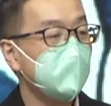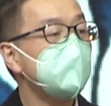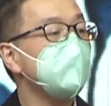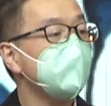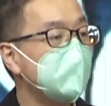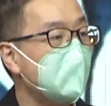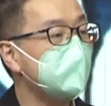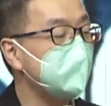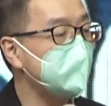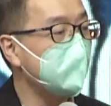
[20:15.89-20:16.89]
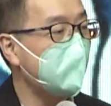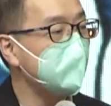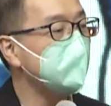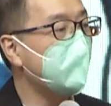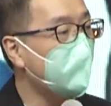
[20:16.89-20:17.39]
是就带着你的孩
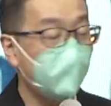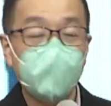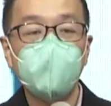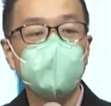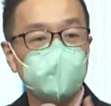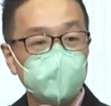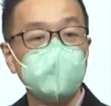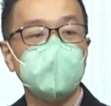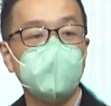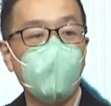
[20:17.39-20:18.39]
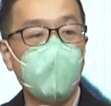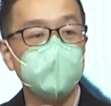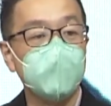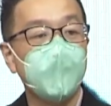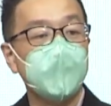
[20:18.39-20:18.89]
子好好读神的话语。
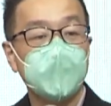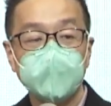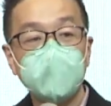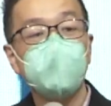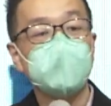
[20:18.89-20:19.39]
让我